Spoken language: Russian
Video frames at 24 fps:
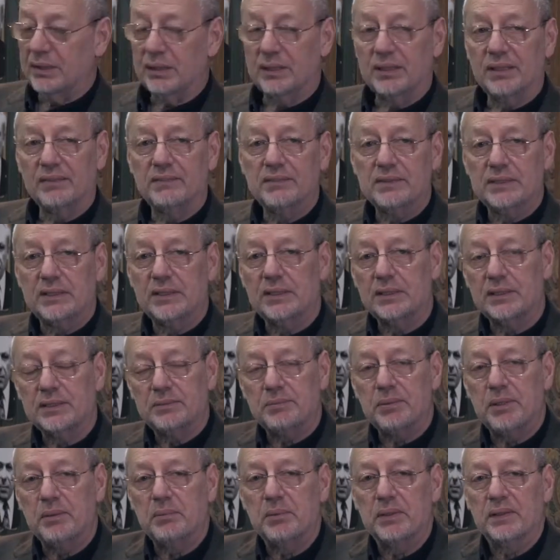Я недавно сделал
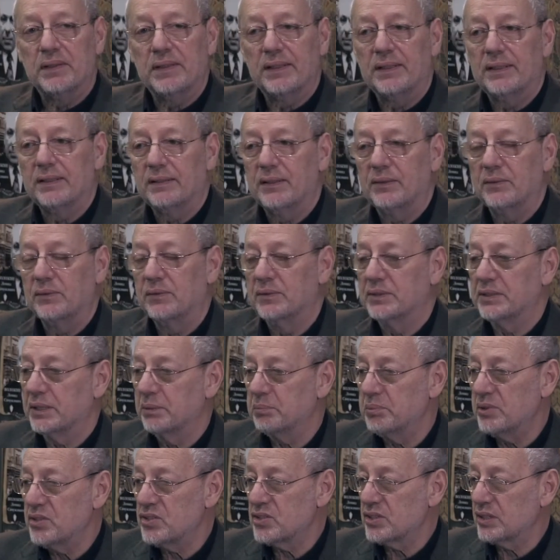эксперимент. Я довольно
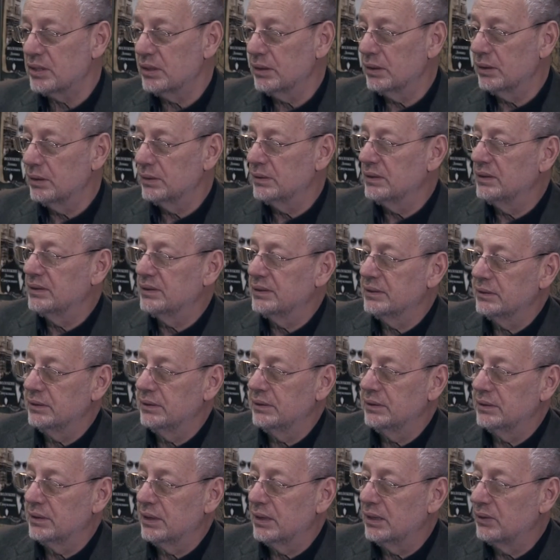скептически относился,
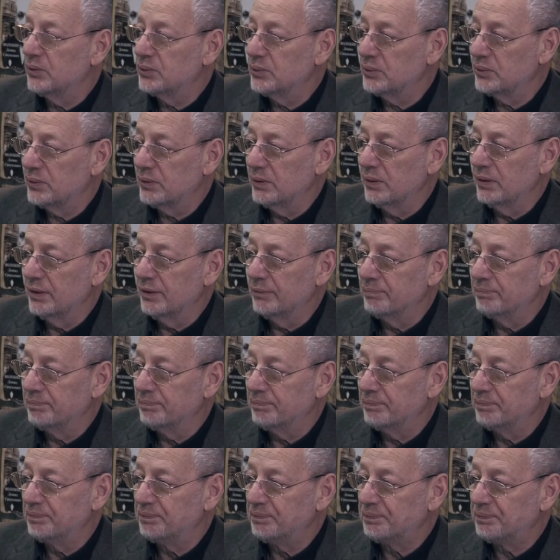знаете, к аудиокнигам.
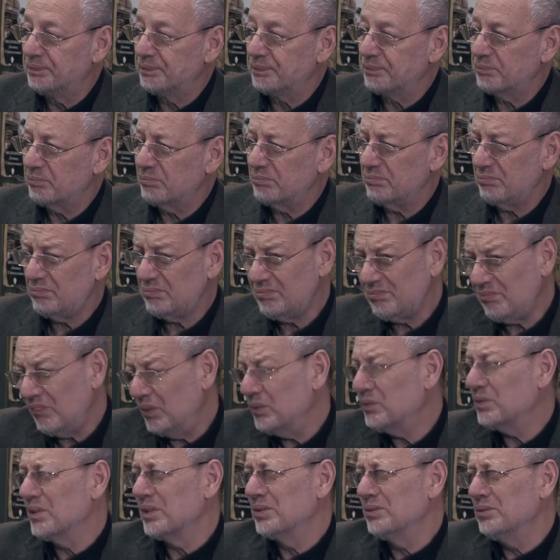
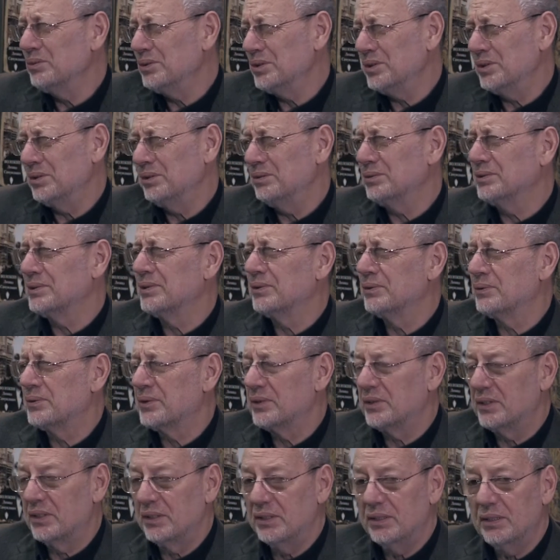Ну, что
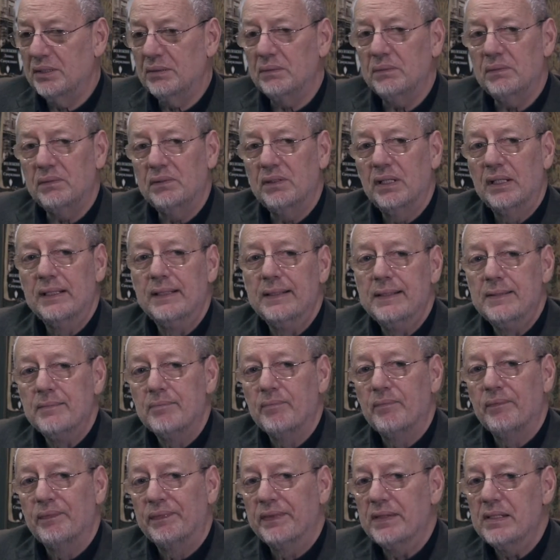слушать? И тут
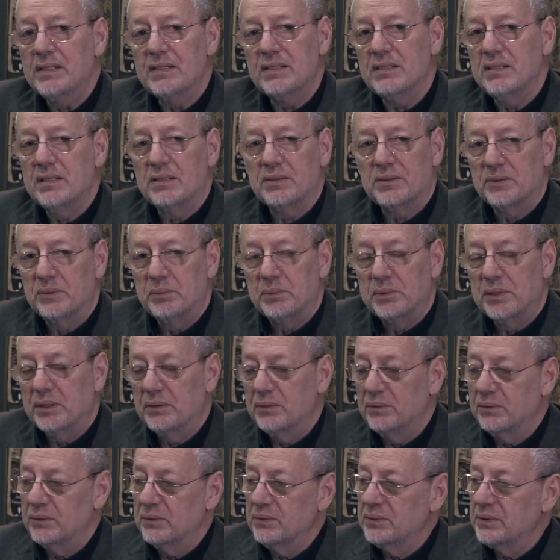не знаю, что меня
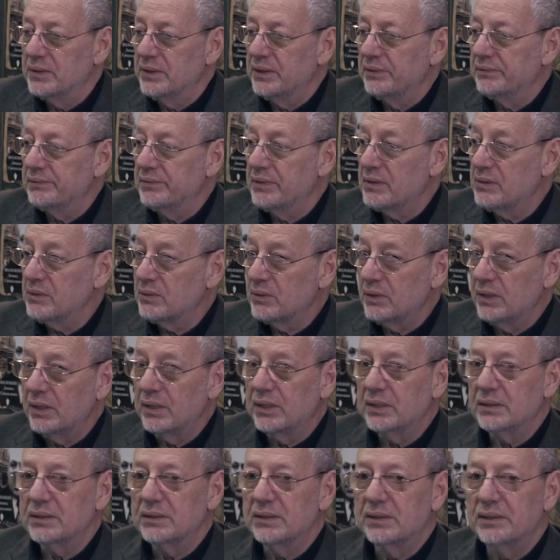дернуло, и вдруг
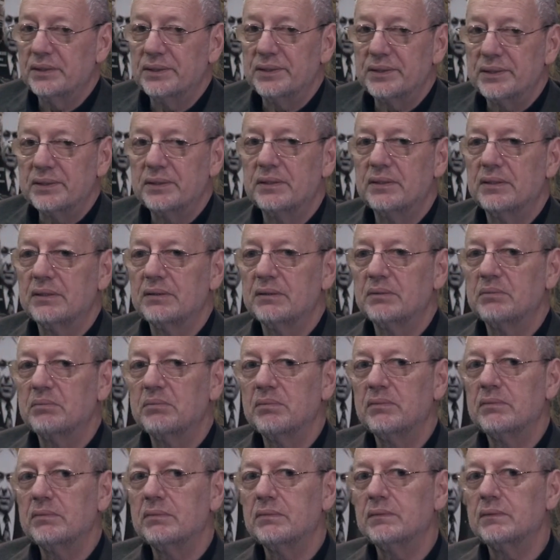я, значит,
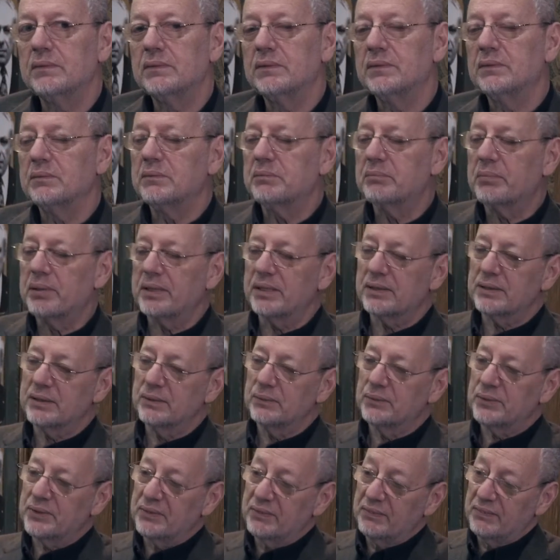
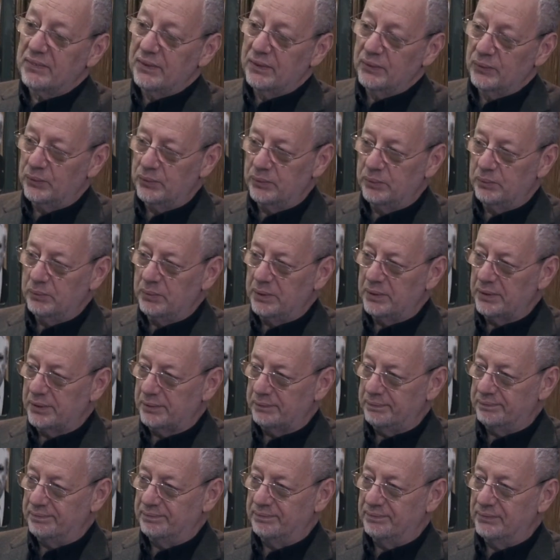прослушал «Войну и мир»,
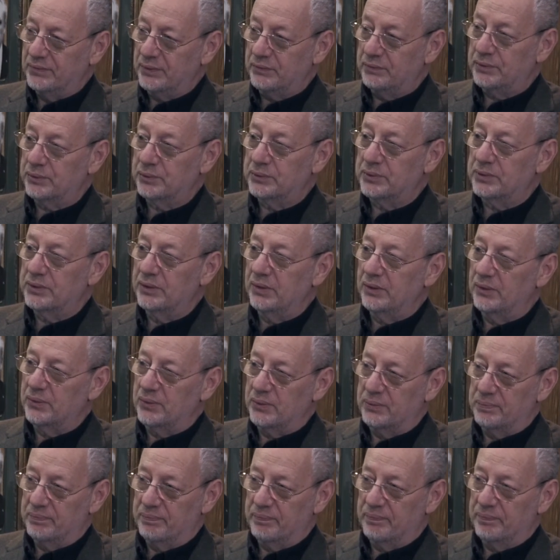вот все
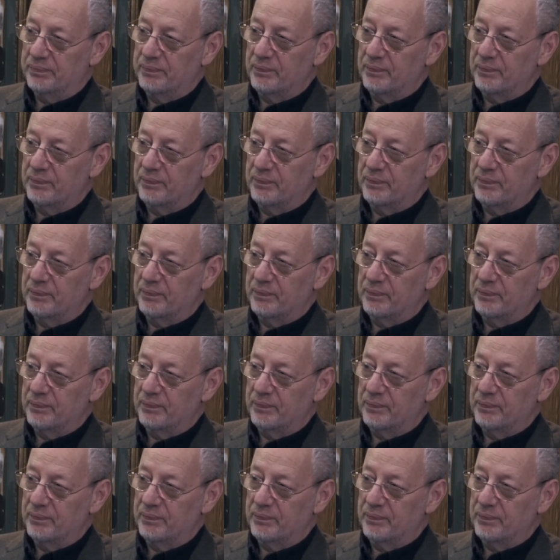целиком,